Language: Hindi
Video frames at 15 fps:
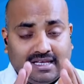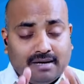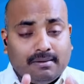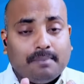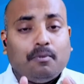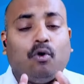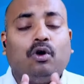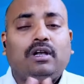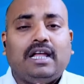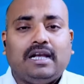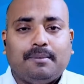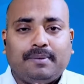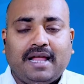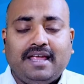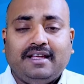जब आप
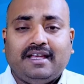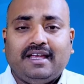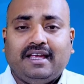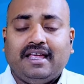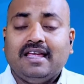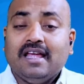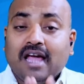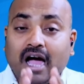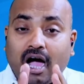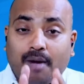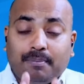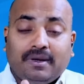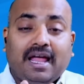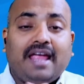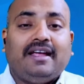ऑनलाइन अप्लाई करेंगे
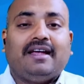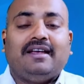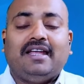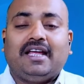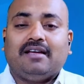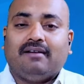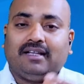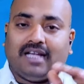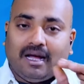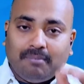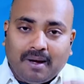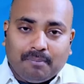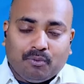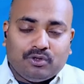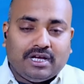अप्लाई करने के बाद
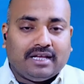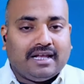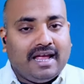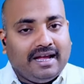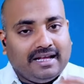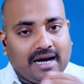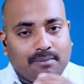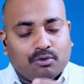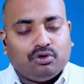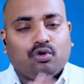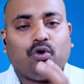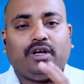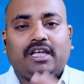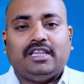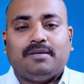अब आपको जाना है
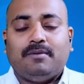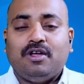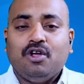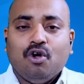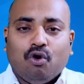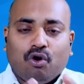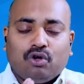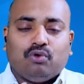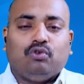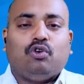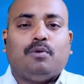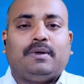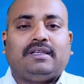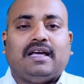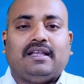ग्रामोद्योग केंद्र में और
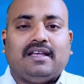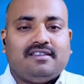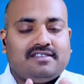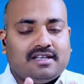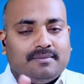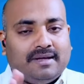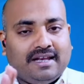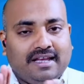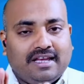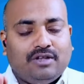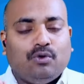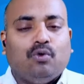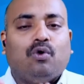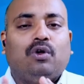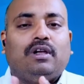उनको बताना है सर मैंने
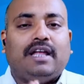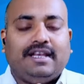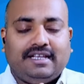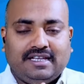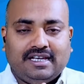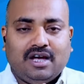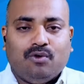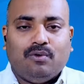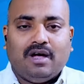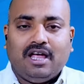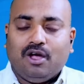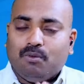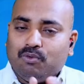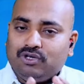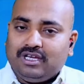ये देखो ऑनलाइन किया हुआ
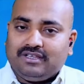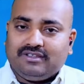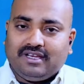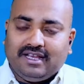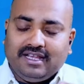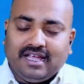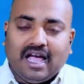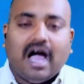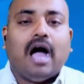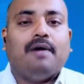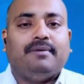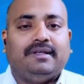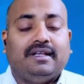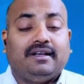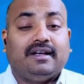है और मुझे इसके लिए
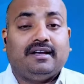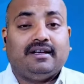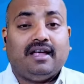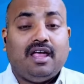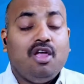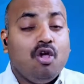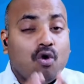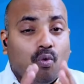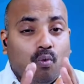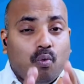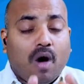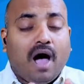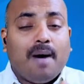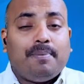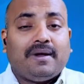आवेदन करना है
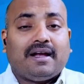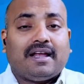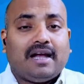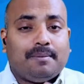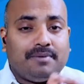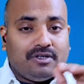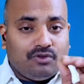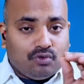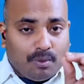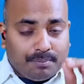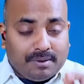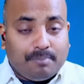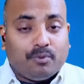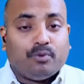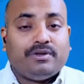वहां पर अगर आपने जो
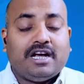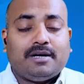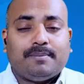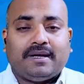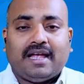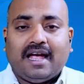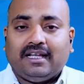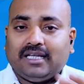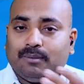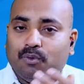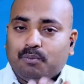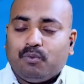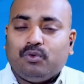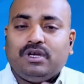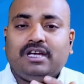अपना प्रोजेक्ट बनाया था
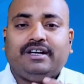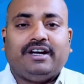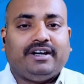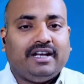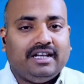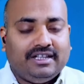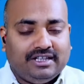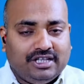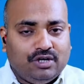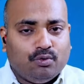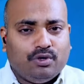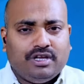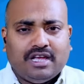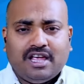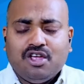वो पूरी डिटेल दी
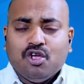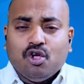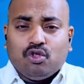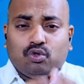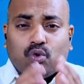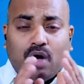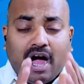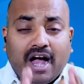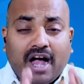हुई है तो